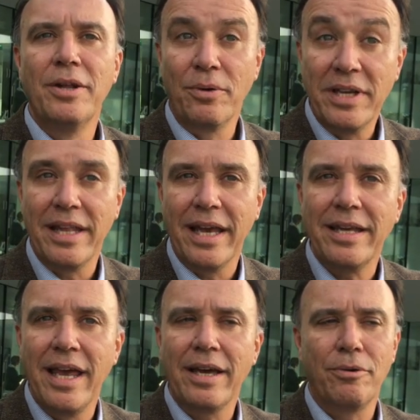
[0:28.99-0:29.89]
Donc il y a
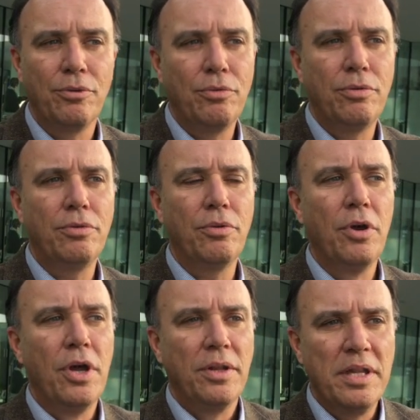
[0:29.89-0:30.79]
derrière toute une
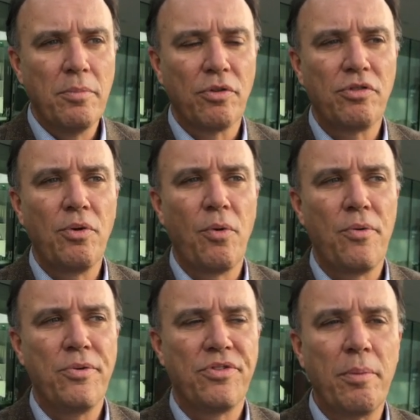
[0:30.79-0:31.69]
dimension
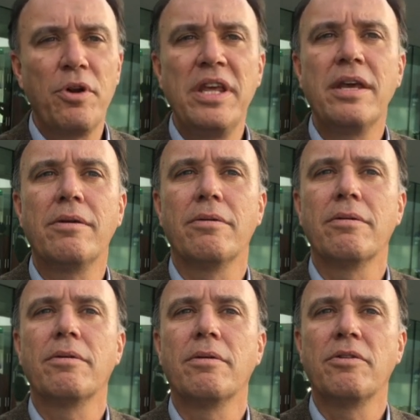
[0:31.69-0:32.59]
euh, symbolique euh,
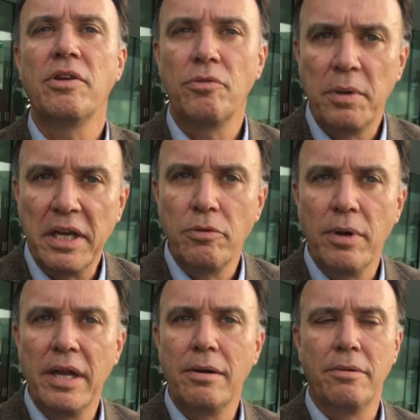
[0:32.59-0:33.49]
et
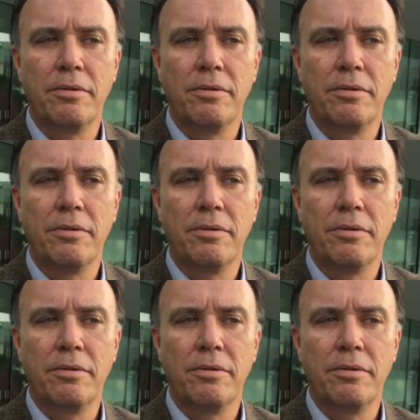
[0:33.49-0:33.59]
spirituelle